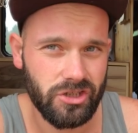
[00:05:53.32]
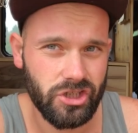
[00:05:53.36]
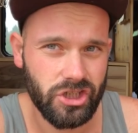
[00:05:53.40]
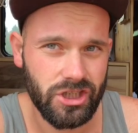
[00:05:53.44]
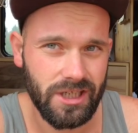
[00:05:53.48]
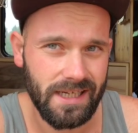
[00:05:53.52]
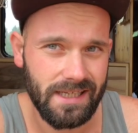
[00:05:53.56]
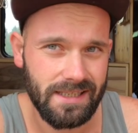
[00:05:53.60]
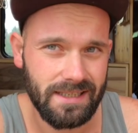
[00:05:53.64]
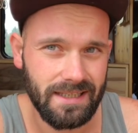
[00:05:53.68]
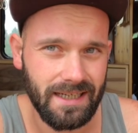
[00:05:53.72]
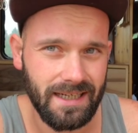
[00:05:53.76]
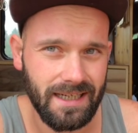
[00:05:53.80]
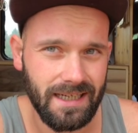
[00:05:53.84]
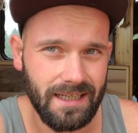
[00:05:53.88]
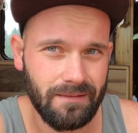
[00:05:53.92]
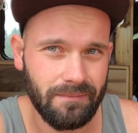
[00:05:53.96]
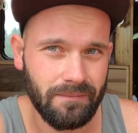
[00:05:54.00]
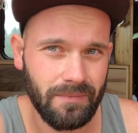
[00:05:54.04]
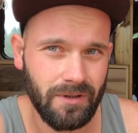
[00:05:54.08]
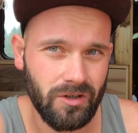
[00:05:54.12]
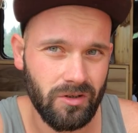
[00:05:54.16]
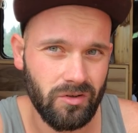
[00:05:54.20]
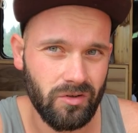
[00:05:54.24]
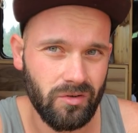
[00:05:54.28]
einen Schalter
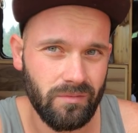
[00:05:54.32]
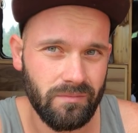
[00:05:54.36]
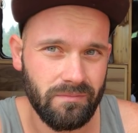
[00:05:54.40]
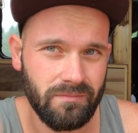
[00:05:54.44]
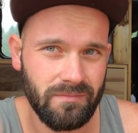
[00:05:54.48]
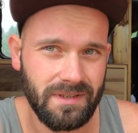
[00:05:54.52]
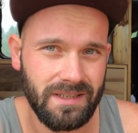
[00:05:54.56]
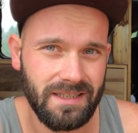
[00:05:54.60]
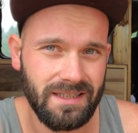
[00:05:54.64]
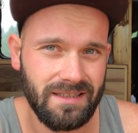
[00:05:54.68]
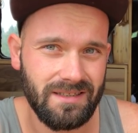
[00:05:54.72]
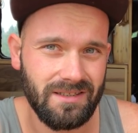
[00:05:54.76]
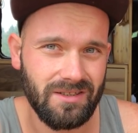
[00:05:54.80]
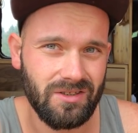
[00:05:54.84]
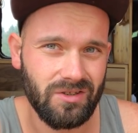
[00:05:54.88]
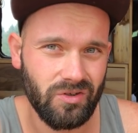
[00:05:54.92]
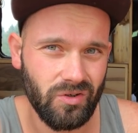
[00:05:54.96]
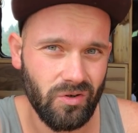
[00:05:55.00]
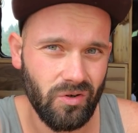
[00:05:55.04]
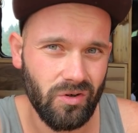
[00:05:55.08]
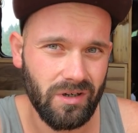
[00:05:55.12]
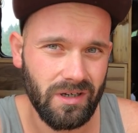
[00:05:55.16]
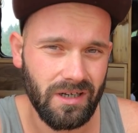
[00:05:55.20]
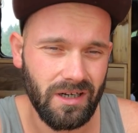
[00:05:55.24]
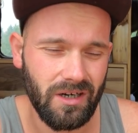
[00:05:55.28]
einbauen, um diesen
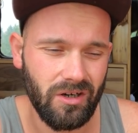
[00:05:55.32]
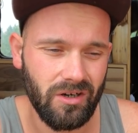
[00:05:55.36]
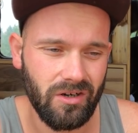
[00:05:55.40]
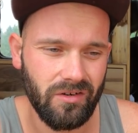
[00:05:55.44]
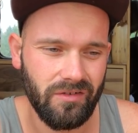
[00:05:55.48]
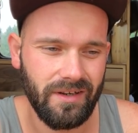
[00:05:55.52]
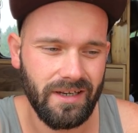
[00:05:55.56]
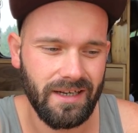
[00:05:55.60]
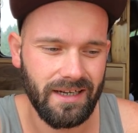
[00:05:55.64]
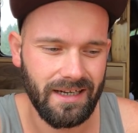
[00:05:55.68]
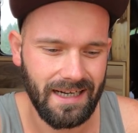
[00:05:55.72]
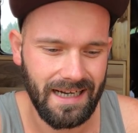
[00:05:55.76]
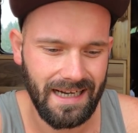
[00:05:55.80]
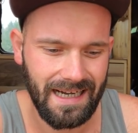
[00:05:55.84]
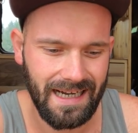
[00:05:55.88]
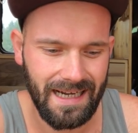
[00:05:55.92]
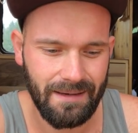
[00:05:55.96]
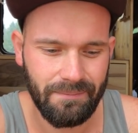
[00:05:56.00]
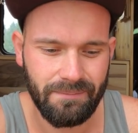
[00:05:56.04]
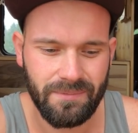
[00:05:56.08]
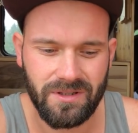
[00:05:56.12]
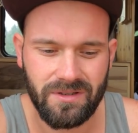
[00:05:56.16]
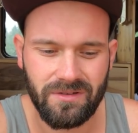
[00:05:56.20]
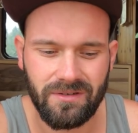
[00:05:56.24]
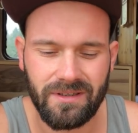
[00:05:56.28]
Druck auch wieder
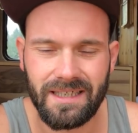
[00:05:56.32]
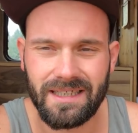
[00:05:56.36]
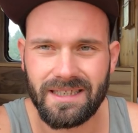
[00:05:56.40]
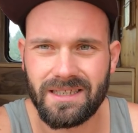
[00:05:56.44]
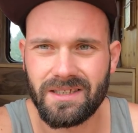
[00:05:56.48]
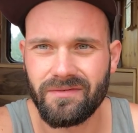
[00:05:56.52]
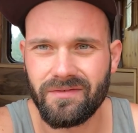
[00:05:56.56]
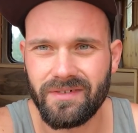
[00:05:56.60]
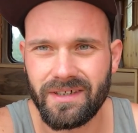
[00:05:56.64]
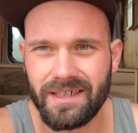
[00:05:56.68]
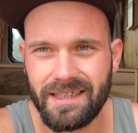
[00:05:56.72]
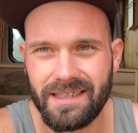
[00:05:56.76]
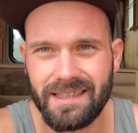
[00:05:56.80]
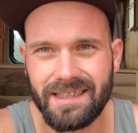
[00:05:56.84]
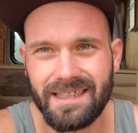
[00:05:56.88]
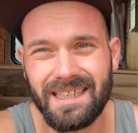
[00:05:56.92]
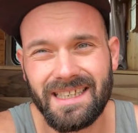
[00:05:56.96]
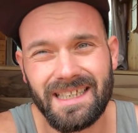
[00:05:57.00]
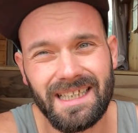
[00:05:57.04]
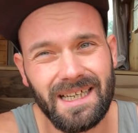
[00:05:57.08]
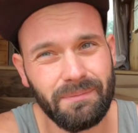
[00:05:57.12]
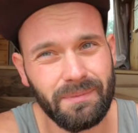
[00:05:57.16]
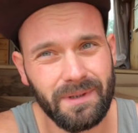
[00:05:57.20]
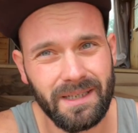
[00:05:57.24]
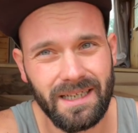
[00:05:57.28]
abzulassen, weil
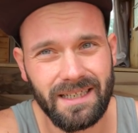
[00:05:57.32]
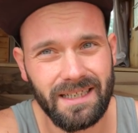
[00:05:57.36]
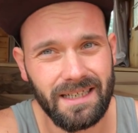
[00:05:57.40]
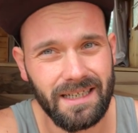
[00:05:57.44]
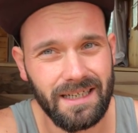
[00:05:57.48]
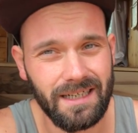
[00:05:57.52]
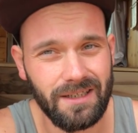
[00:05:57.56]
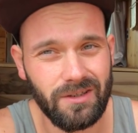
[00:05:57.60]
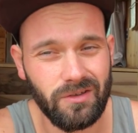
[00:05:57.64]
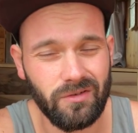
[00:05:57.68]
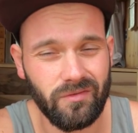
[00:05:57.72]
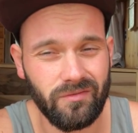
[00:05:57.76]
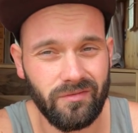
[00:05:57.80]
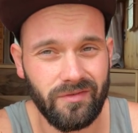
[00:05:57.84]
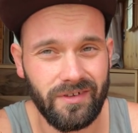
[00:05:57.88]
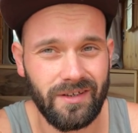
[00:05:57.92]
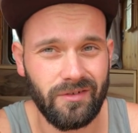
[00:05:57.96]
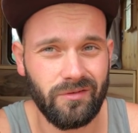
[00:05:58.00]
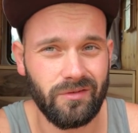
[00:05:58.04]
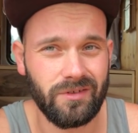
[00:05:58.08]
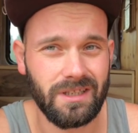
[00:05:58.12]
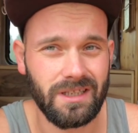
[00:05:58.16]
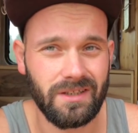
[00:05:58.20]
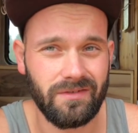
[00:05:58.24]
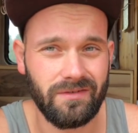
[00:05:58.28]
ich habe keine Ahnung, wenn
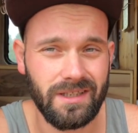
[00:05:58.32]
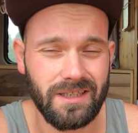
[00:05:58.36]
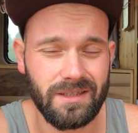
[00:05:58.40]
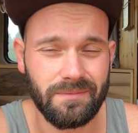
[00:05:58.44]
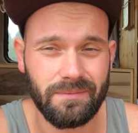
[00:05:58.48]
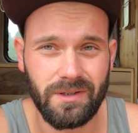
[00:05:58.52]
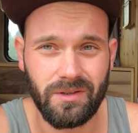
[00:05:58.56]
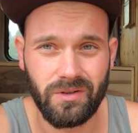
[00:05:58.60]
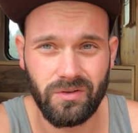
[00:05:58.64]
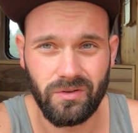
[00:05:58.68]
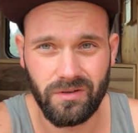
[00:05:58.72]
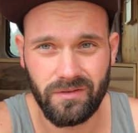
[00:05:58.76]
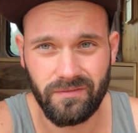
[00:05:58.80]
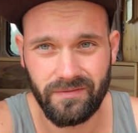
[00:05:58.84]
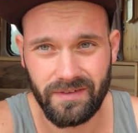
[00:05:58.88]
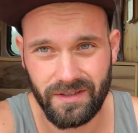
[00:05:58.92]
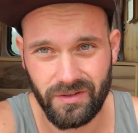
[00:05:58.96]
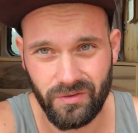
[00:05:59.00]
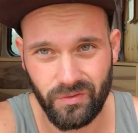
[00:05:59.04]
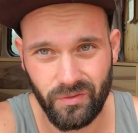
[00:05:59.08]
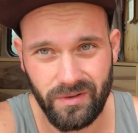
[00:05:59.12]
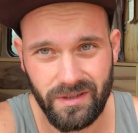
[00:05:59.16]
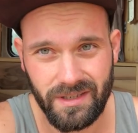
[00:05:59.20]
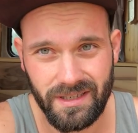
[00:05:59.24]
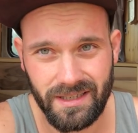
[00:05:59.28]
unterwegs mal
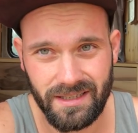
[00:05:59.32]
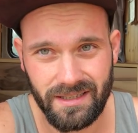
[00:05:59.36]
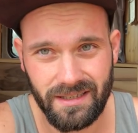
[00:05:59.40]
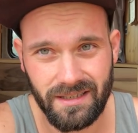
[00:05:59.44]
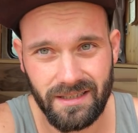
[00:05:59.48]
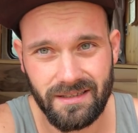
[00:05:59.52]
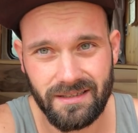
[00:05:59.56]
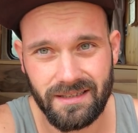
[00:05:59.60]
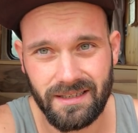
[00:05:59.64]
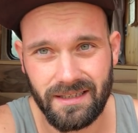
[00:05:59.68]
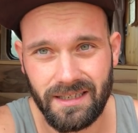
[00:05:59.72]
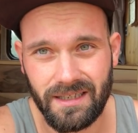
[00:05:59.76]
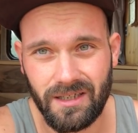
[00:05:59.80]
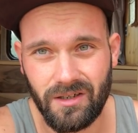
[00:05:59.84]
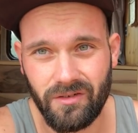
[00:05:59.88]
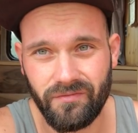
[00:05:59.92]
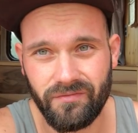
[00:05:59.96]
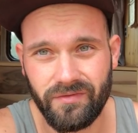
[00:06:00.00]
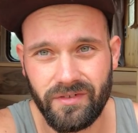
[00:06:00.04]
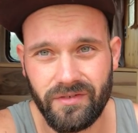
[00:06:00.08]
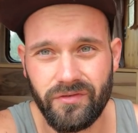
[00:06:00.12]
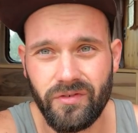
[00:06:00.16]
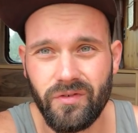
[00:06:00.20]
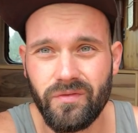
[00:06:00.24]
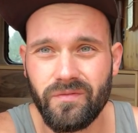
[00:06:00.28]
irgendwas undicht ist, dann
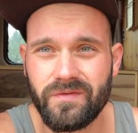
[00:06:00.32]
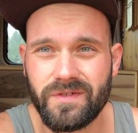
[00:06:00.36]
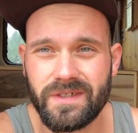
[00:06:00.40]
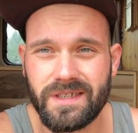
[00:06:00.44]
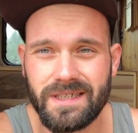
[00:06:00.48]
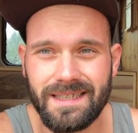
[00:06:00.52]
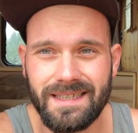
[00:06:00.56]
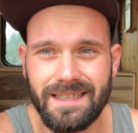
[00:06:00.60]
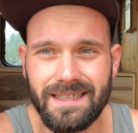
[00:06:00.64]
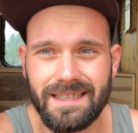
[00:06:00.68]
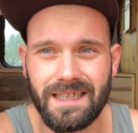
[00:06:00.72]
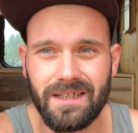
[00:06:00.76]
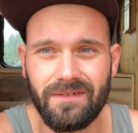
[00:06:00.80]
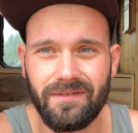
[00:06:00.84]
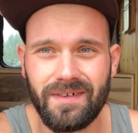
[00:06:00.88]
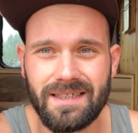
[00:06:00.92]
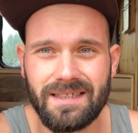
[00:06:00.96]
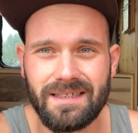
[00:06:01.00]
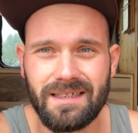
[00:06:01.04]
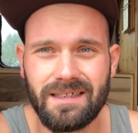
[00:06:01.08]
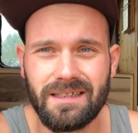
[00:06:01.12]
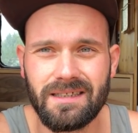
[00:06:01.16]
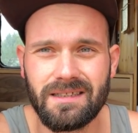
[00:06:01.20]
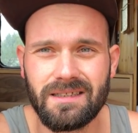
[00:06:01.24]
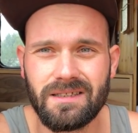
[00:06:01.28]
laufen mir 50 Liter
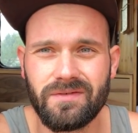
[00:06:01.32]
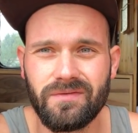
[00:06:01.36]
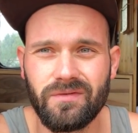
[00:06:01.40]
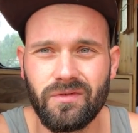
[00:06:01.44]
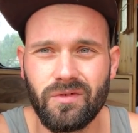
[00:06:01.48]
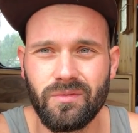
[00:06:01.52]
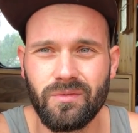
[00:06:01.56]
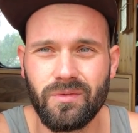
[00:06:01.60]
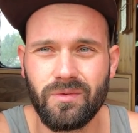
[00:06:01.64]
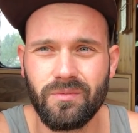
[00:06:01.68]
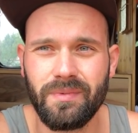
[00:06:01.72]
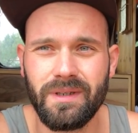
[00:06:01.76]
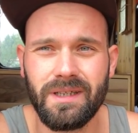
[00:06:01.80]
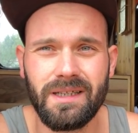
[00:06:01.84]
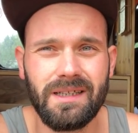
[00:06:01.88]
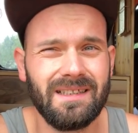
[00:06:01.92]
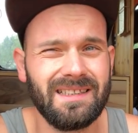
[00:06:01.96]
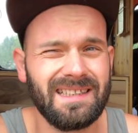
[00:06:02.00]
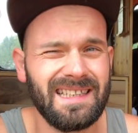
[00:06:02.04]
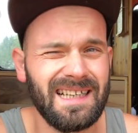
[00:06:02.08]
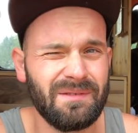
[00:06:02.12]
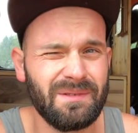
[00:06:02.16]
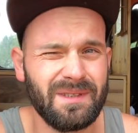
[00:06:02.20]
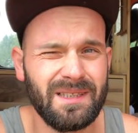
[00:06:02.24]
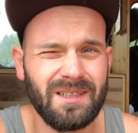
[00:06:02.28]
Wasser ins Wohnmobil.
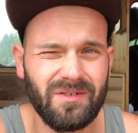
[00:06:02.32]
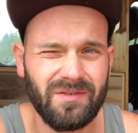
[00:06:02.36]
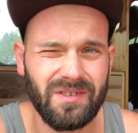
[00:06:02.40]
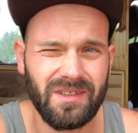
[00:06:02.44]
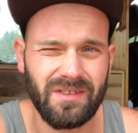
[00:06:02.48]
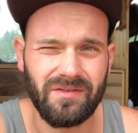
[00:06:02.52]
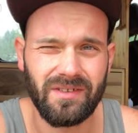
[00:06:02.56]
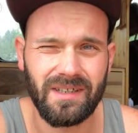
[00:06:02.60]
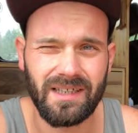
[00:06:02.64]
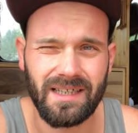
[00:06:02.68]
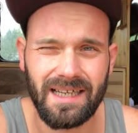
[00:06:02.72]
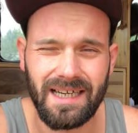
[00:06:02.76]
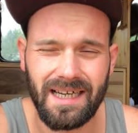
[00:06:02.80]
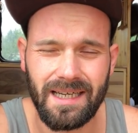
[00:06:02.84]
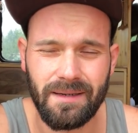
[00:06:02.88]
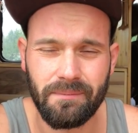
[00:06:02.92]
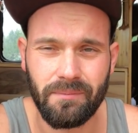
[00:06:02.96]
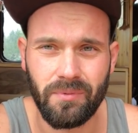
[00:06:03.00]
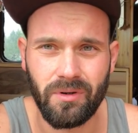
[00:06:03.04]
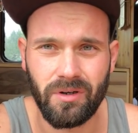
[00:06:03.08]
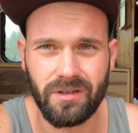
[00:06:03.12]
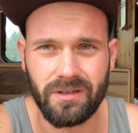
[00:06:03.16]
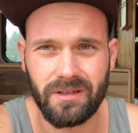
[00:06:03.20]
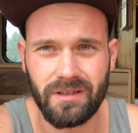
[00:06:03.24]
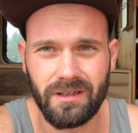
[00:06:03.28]
Da habe ich auf jeden Fall keinen
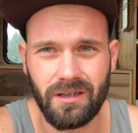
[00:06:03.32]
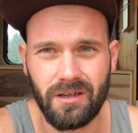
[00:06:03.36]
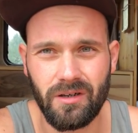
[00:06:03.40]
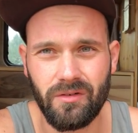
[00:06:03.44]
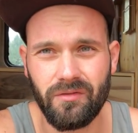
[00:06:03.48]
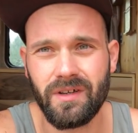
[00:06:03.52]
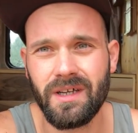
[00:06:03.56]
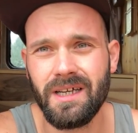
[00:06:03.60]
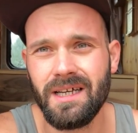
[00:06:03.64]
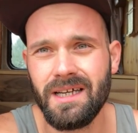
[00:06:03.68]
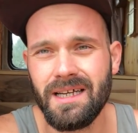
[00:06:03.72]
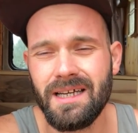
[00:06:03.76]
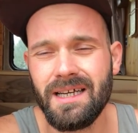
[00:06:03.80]
Bock drauf.